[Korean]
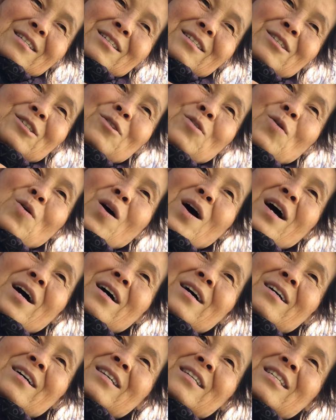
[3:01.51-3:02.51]
증오와
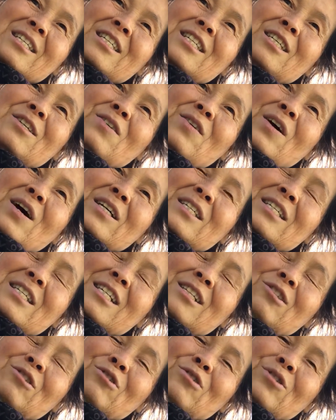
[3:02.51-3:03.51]
시기와
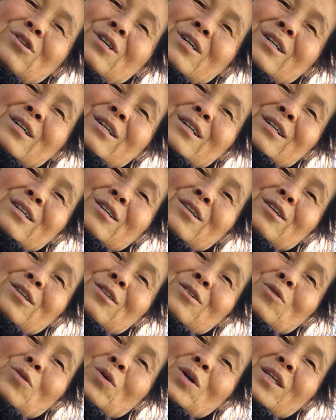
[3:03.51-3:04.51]
질투
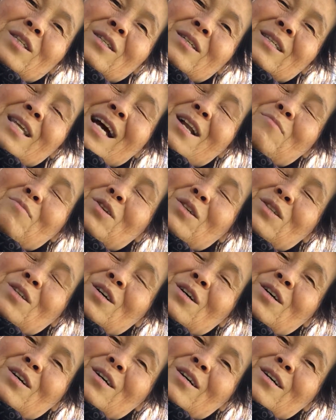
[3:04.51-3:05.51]
그런 속에서
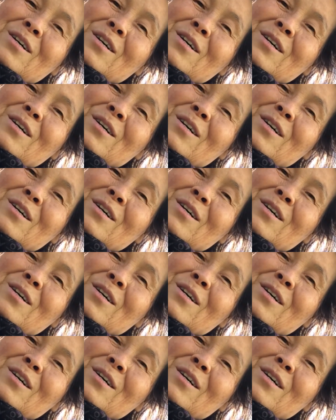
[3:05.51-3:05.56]
살면서